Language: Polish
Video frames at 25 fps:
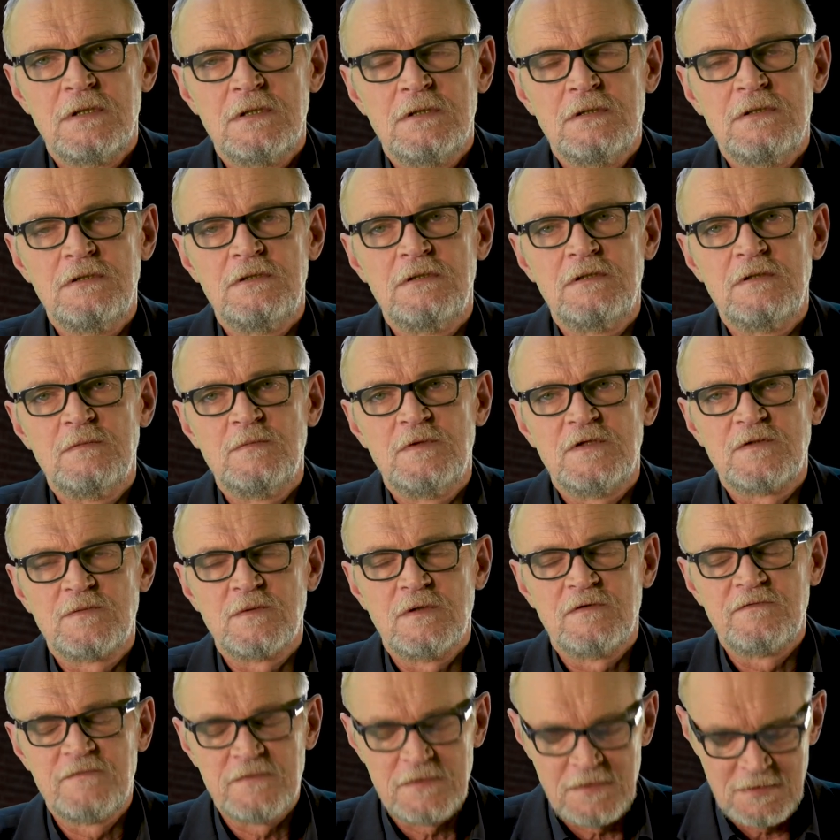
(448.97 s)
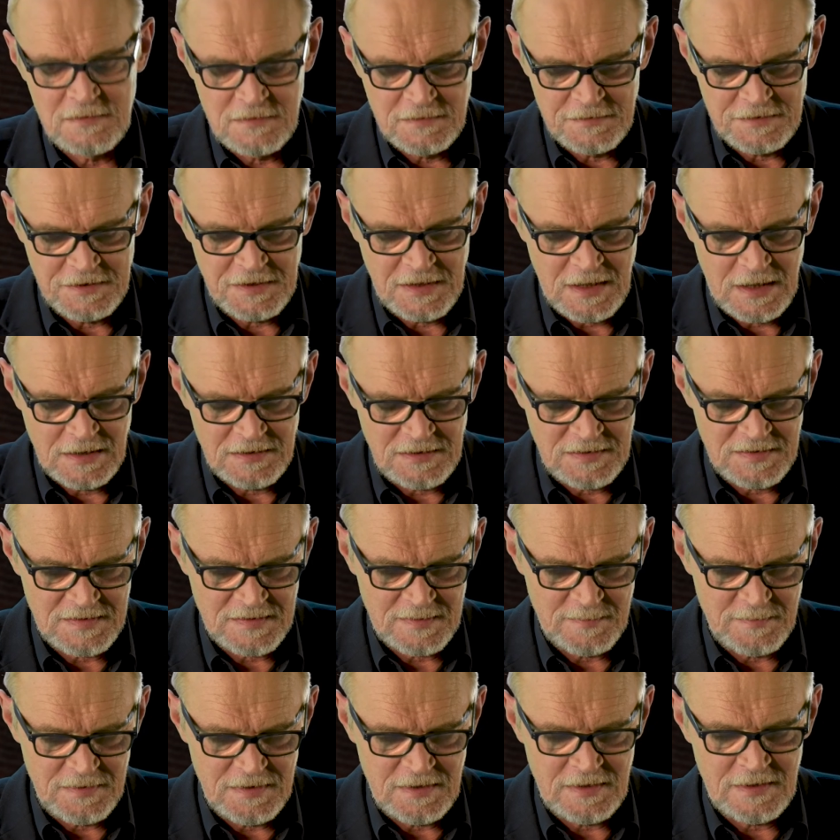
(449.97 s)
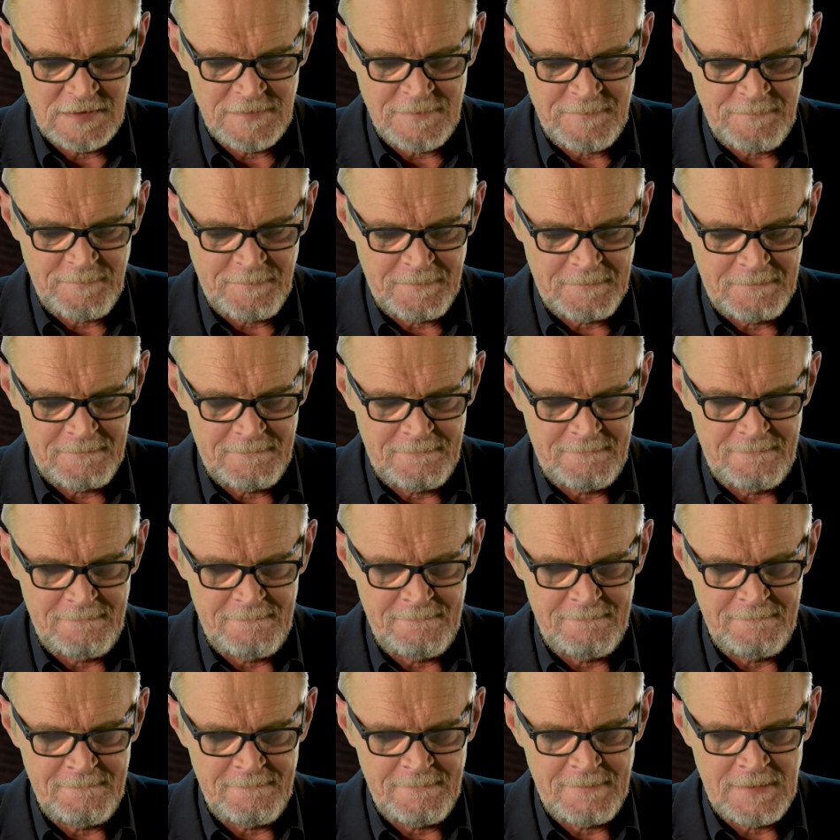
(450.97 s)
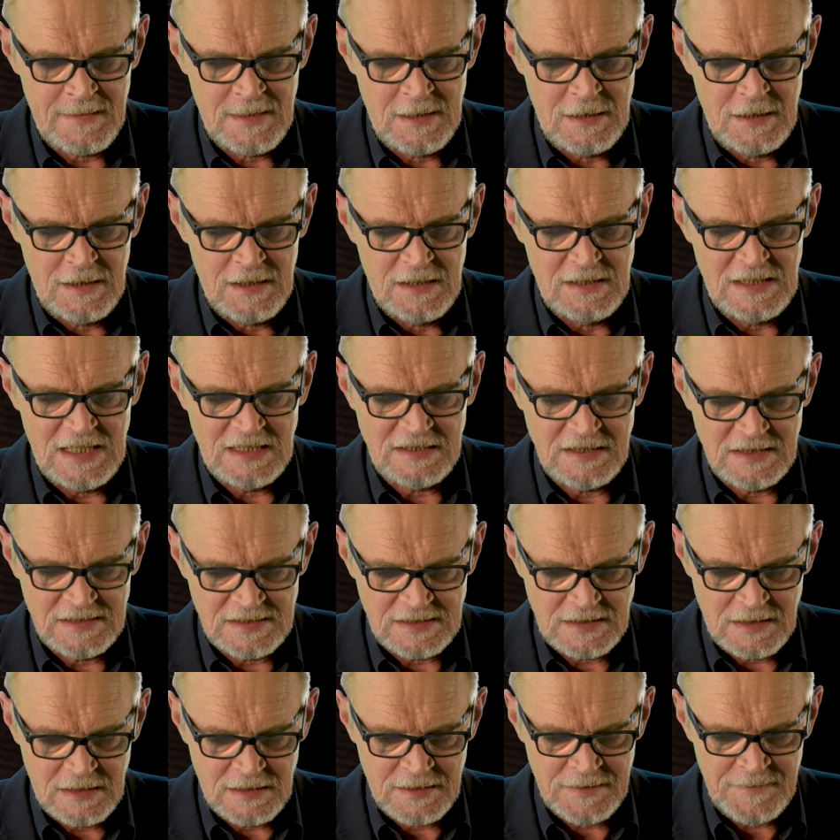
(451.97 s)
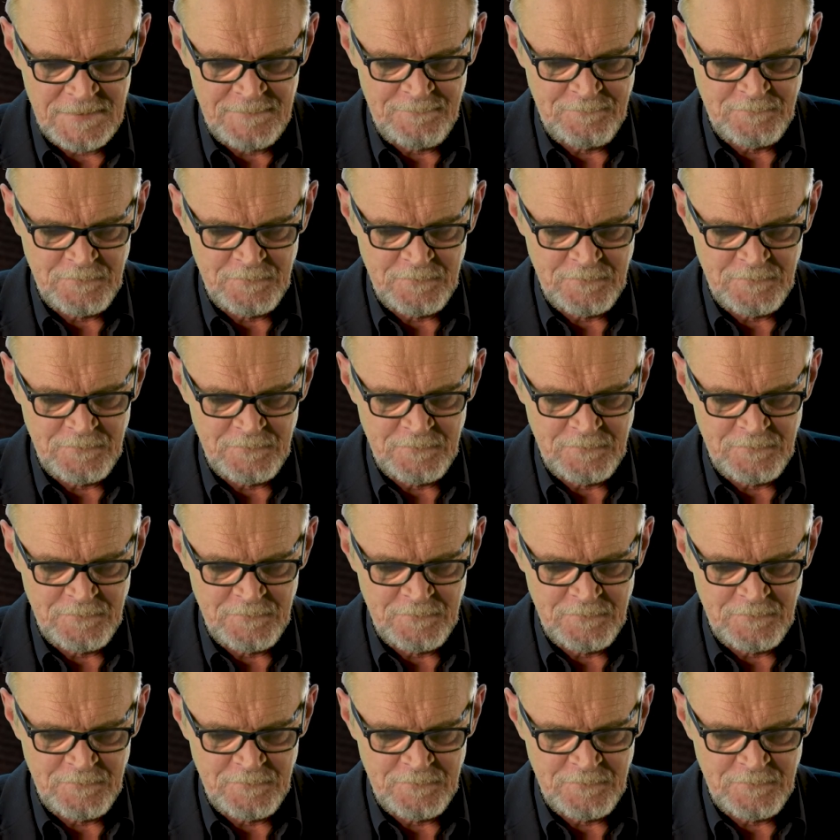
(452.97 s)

Innymi słowy, czy radzi sobie mm, na testach.